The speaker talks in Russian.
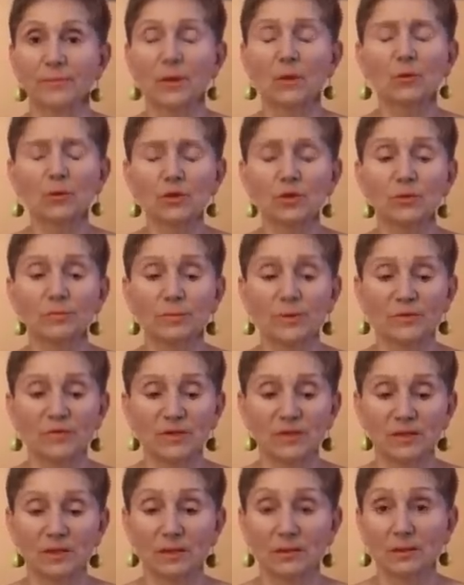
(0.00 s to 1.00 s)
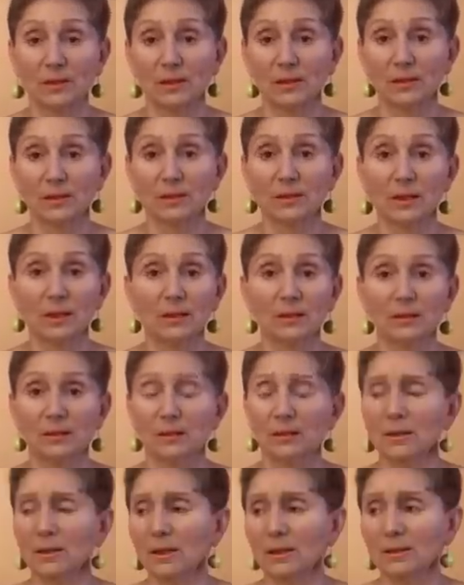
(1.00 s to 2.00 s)
Очень профессионально. Я это
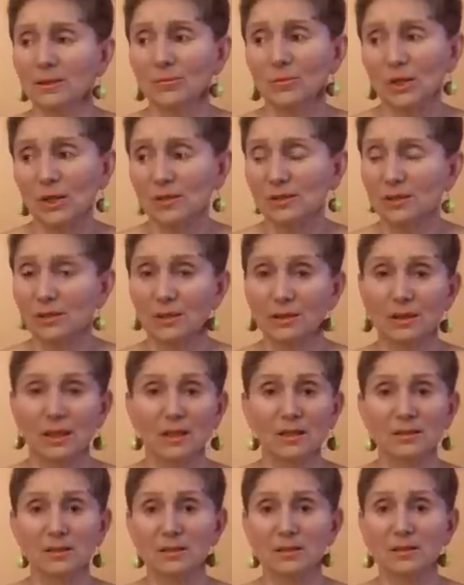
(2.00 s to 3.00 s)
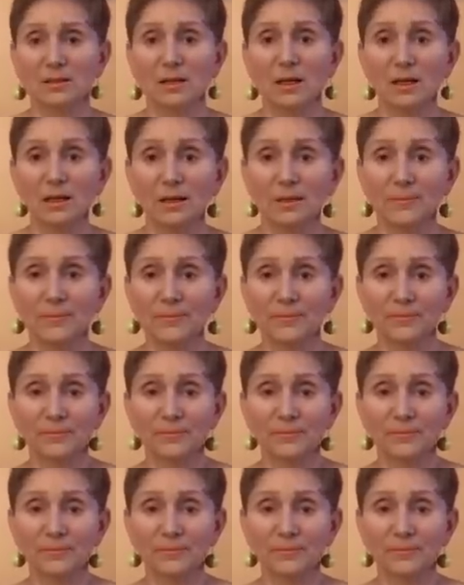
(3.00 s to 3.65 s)
ей отметила, я ей сказала.